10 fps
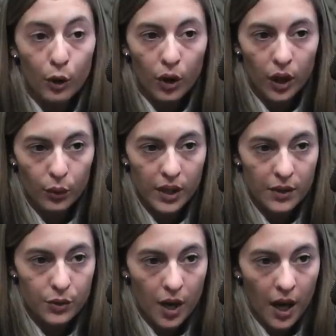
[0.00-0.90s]
bloque de Unidad
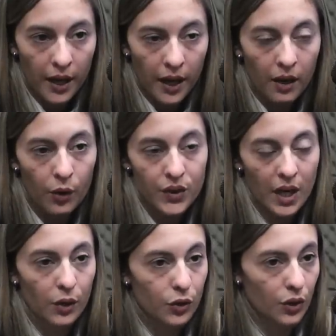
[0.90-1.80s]
Ciudadana, o
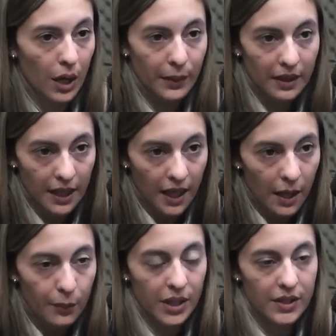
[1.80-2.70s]
sea, no solamente la
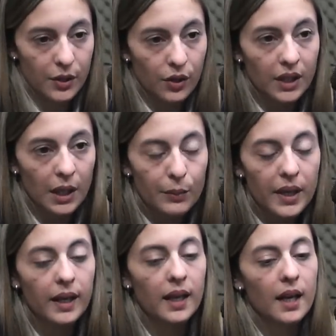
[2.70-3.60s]
Cámara, sino que
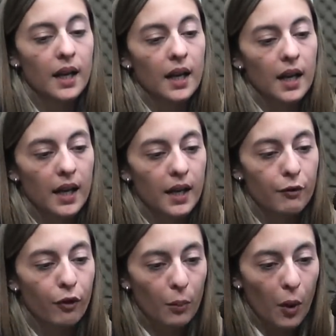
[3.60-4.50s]
también eh,
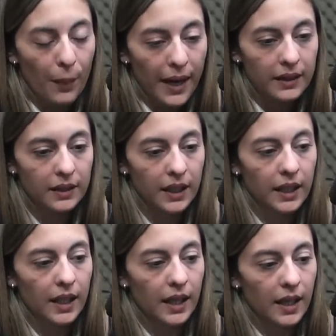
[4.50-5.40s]
formo
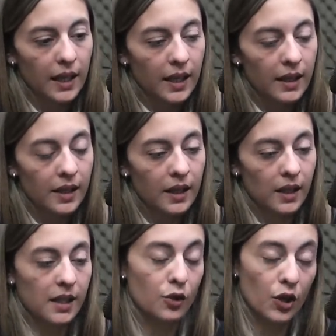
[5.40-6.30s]
parte eh,
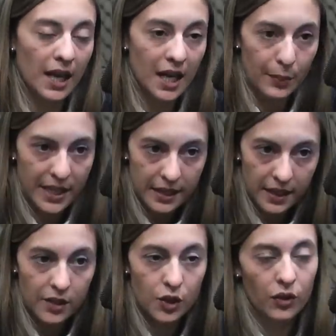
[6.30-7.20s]
y soy la
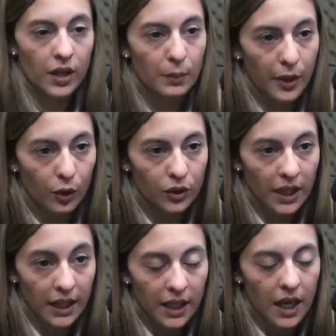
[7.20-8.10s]
representación del PJ
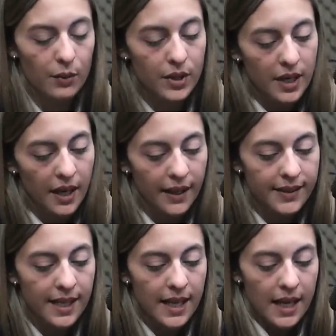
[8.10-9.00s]
de General
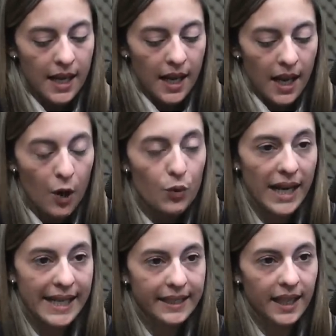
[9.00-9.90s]
Villegas, es una
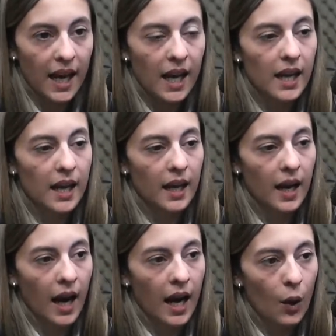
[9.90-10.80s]
lista eh,
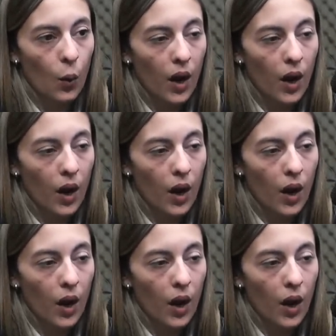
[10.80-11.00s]
a la